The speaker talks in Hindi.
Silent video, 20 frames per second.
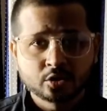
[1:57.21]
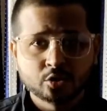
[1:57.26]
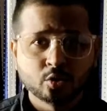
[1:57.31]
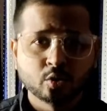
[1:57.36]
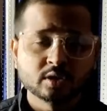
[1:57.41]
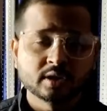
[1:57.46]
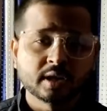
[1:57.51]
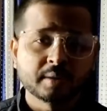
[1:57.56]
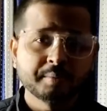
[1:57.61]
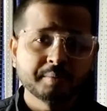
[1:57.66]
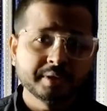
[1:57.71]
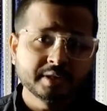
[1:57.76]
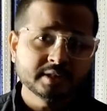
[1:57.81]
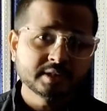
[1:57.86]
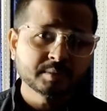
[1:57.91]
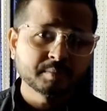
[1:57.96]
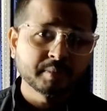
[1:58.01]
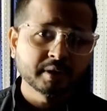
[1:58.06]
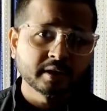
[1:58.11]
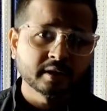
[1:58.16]

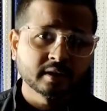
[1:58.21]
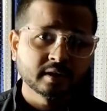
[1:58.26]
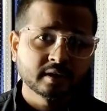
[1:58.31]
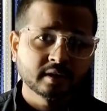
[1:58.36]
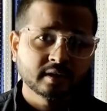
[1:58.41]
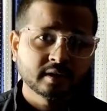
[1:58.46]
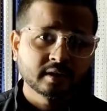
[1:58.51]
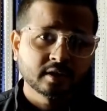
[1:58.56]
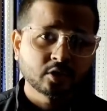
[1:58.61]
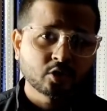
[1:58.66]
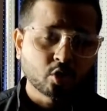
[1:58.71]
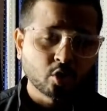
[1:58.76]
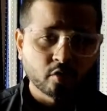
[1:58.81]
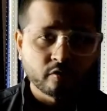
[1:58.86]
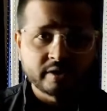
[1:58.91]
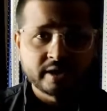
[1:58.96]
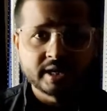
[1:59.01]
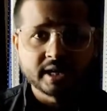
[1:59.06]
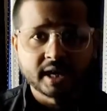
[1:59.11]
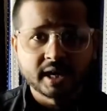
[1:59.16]
2020 में
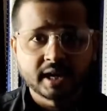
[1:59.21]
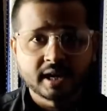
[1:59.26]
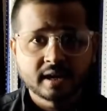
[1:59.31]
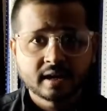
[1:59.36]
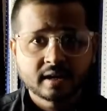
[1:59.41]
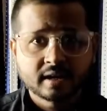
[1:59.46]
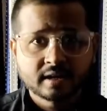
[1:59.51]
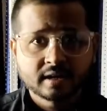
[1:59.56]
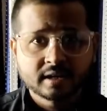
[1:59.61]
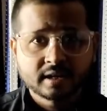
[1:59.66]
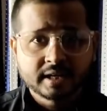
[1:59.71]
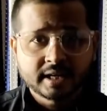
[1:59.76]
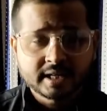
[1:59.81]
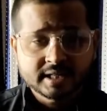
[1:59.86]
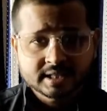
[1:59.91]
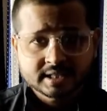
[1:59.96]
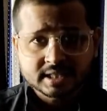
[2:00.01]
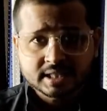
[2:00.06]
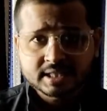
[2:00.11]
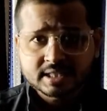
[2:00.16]
कोविड आया
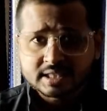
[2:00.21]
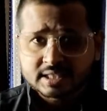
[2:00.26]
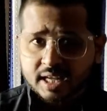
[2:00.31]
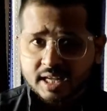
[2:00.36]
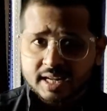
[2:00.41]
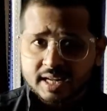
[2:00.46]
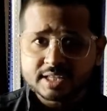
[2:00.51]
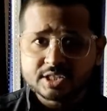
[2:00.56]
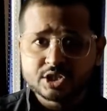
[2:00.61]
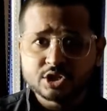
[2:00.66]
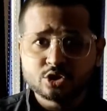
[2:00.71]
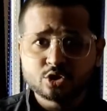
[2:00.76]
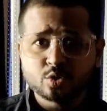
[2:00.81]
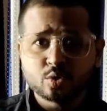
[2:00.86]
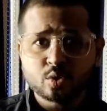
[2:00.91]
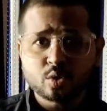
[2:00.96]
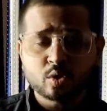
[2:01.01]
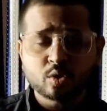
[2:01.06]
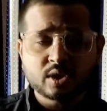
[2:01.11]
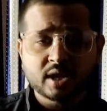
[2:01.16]
इस इन सारी
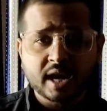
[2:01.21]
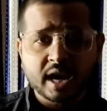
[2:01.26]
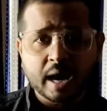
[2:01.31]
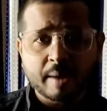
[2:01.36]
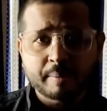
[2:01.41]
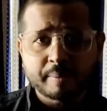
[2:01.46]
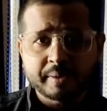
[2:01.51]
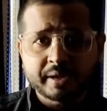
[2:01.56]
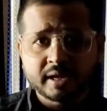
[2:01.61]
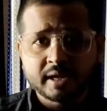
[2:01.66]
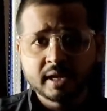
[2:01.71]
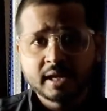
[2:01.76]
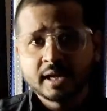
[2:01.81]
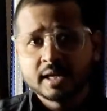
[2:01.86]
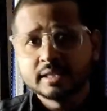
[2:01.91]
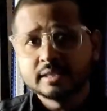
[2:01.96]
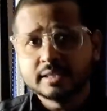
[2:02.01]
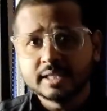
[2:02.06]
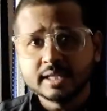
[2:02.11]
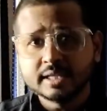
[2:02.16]
चीज़ों को क्या आपने
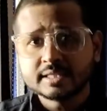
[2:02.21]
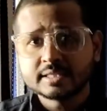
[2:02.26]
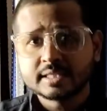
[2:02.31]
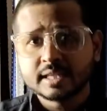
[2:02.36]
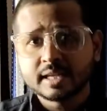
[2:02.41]
दिल